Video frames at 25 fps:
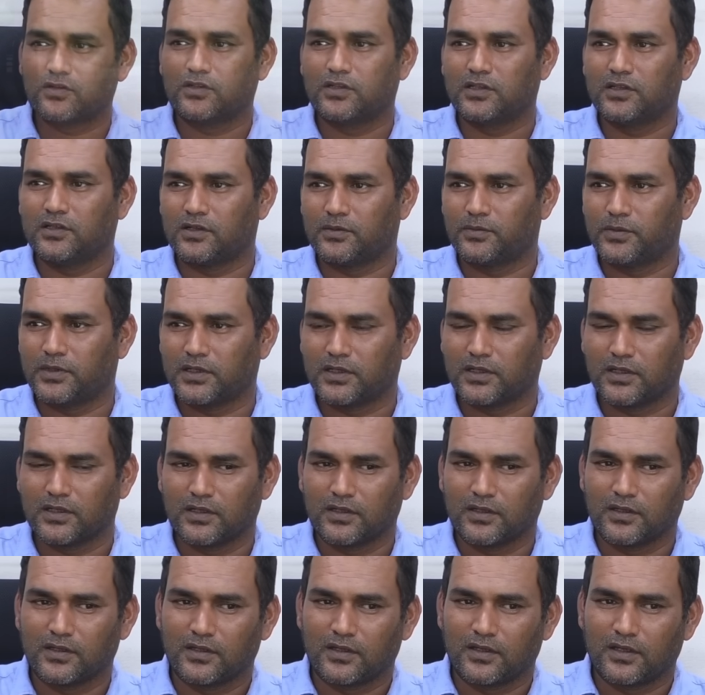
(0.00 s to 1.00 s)
করতেই হবে
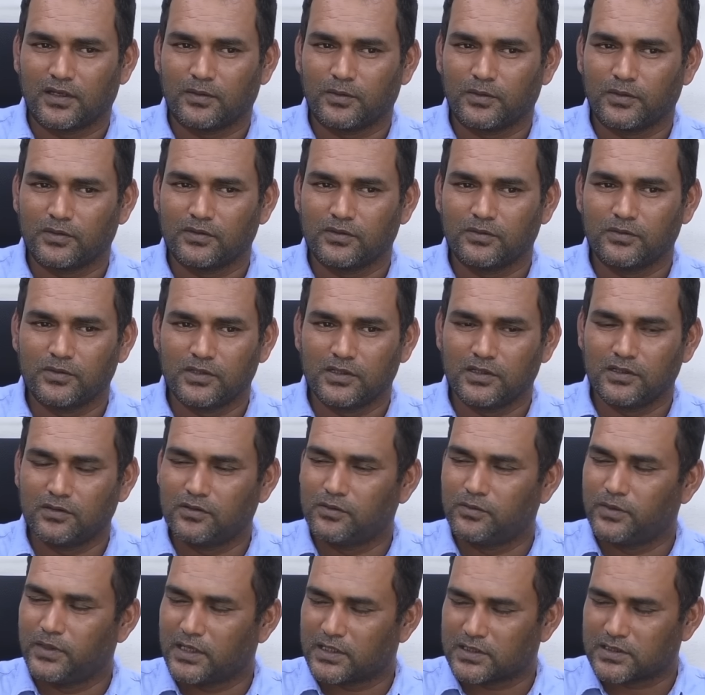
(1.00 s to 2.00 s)
এবং তুমি যদি
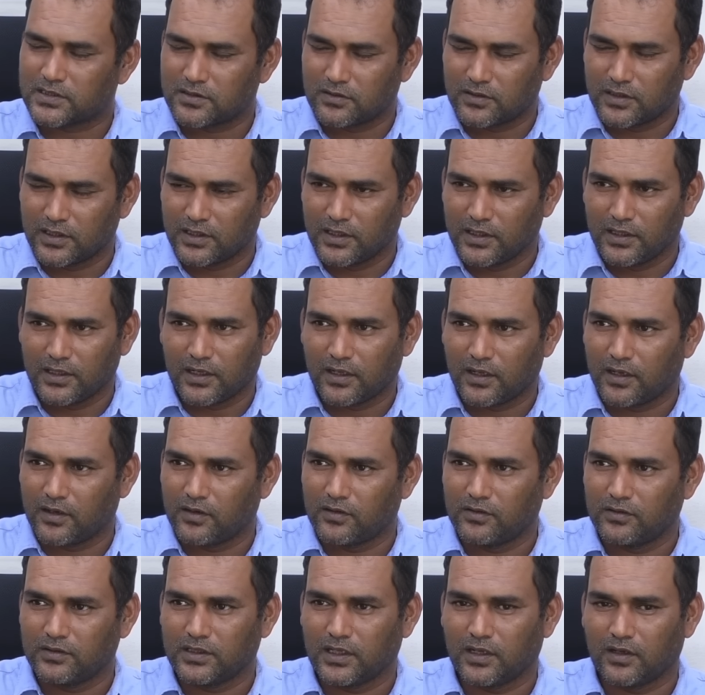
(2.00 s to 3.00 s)
খুব এক্সট্রাঅর্ডিনারি না
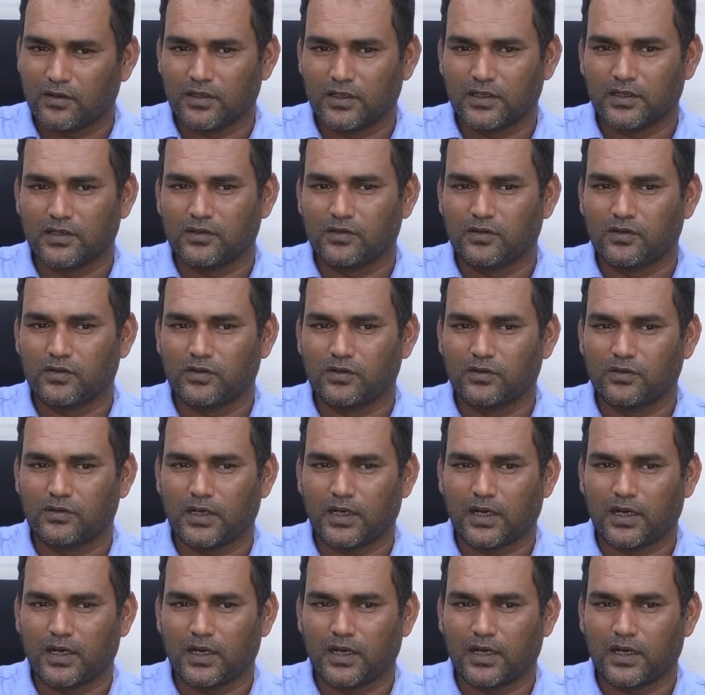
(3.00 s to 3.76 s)
হও তাহলে কিন্তু